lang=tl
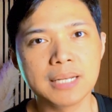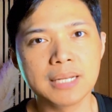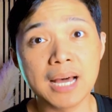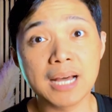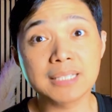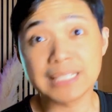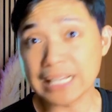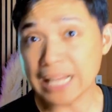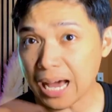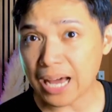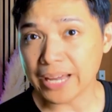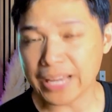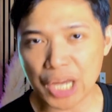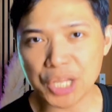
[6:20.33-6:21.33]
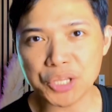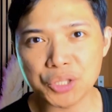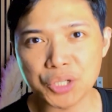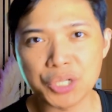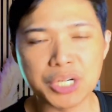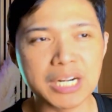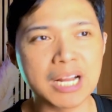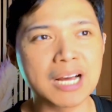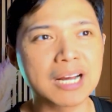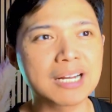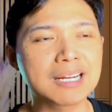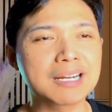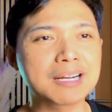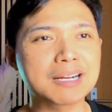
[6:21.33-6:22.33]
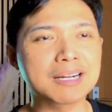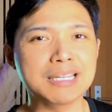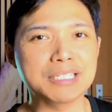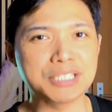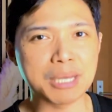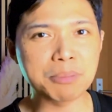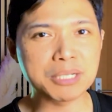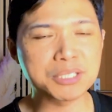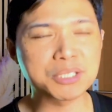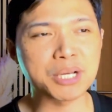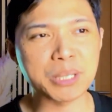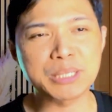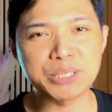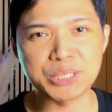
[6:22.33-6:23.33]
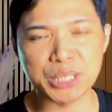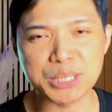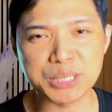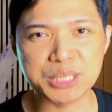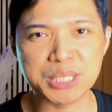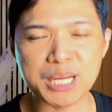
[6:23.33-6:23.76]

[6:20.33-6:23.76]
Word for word: na sila ay under ng Japanese Stock Exchange.